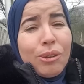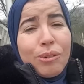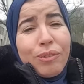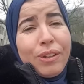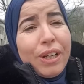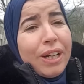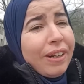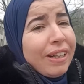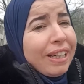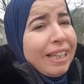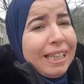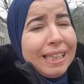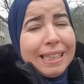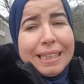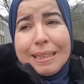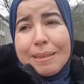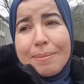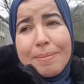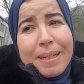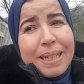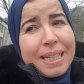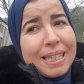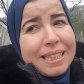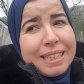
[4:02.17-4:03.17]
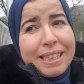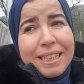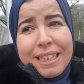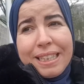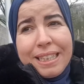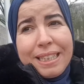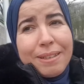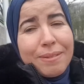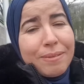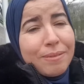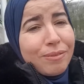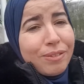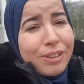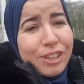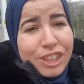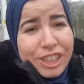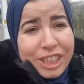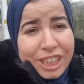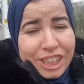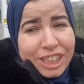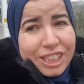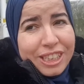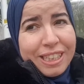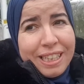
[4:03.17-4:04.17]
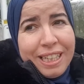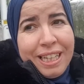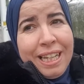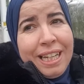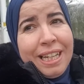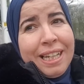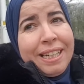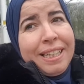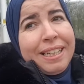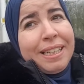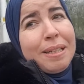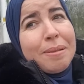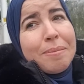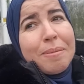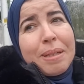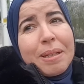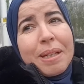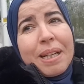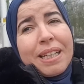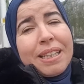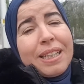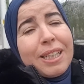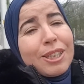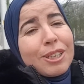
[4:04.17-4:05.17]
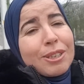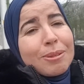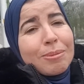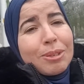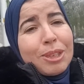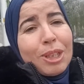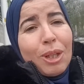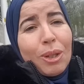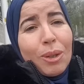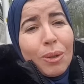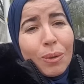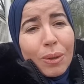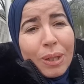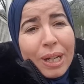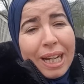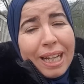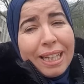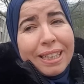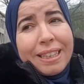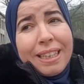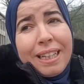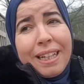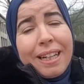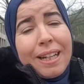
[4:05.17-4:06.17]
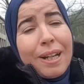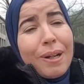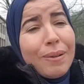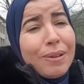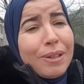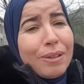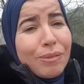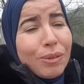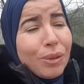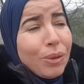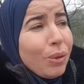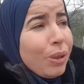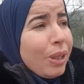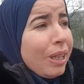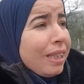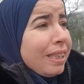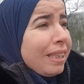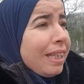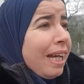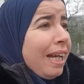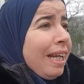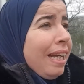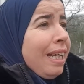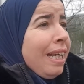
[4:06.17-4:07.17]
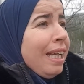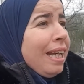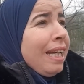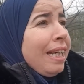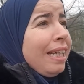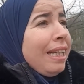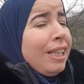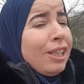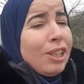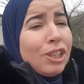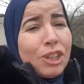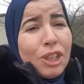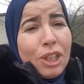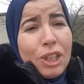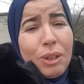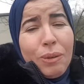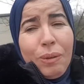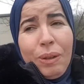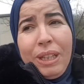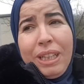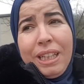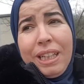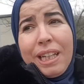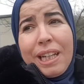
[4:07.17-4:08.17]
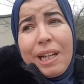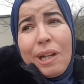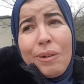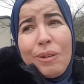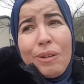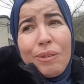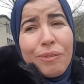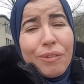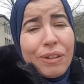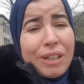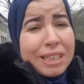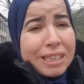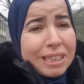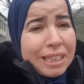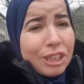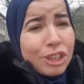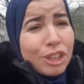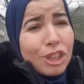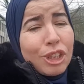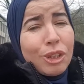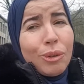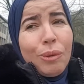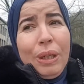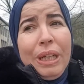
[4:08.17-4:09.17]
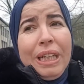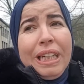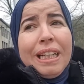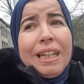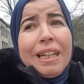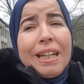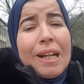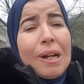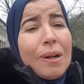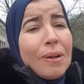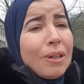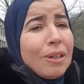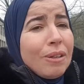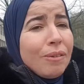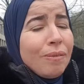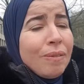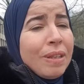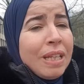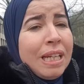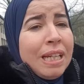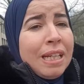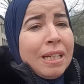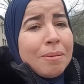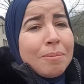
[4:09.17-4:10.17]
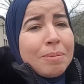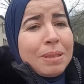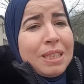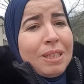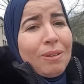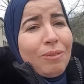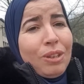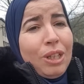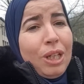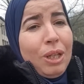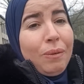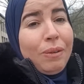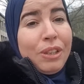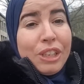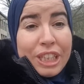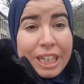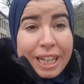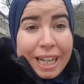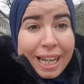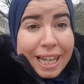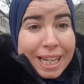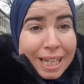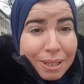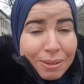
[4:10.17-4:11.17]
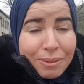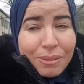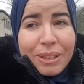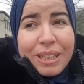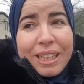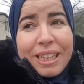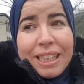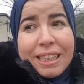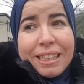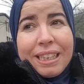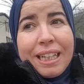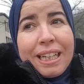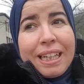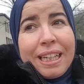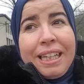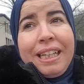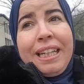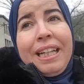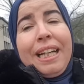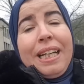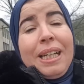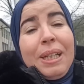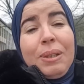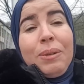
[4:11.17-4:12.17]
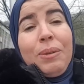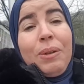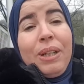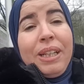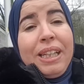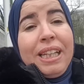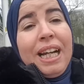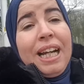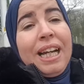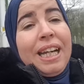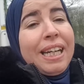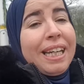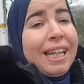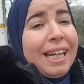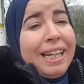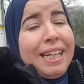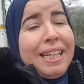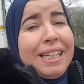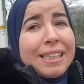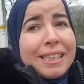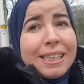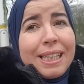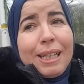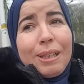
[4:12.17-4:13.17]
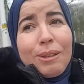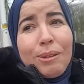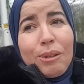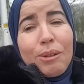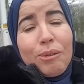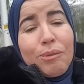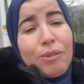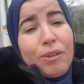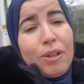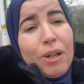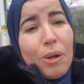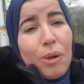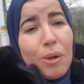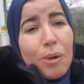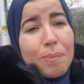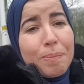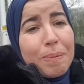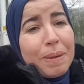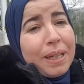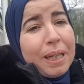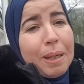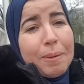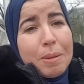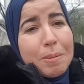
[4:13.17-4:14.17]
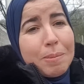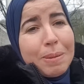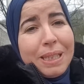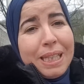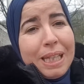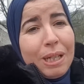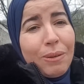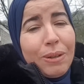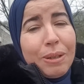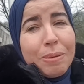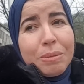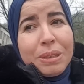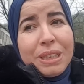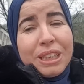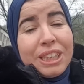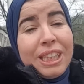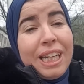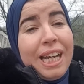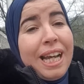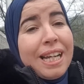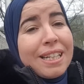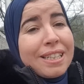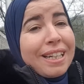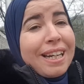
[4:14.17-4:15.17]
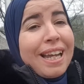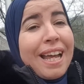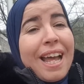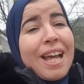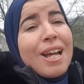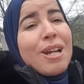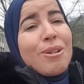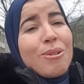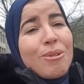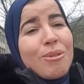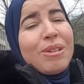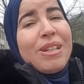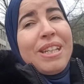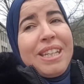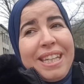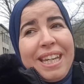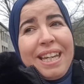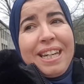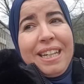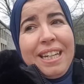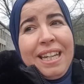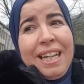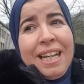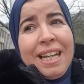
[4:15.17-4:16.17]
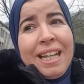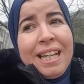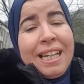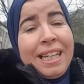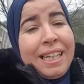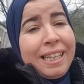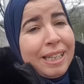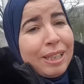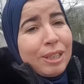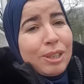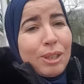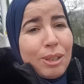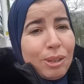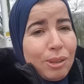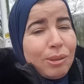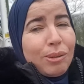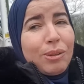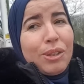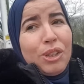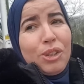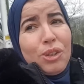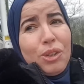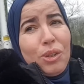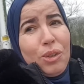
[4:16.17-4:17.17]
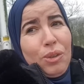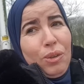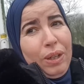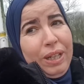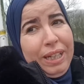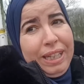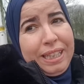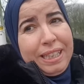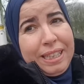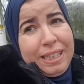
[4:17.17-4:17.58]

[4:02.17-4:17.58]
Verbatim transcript: فيها كنحس براسي راني في السجن لاني ما نقدرش نمشي لهولندا لقاوني في هولندا يجريو عليا لقاوني في فرنسا يجريو عليا لقاوني بزاف د الحوايج القانون كيهضر كي اللي غيقول لي كاع الناس كيدوروا في اوروبا كامل ما داروا لهم حتى شي حاجه قانونيا الا شدوك يجروا عليك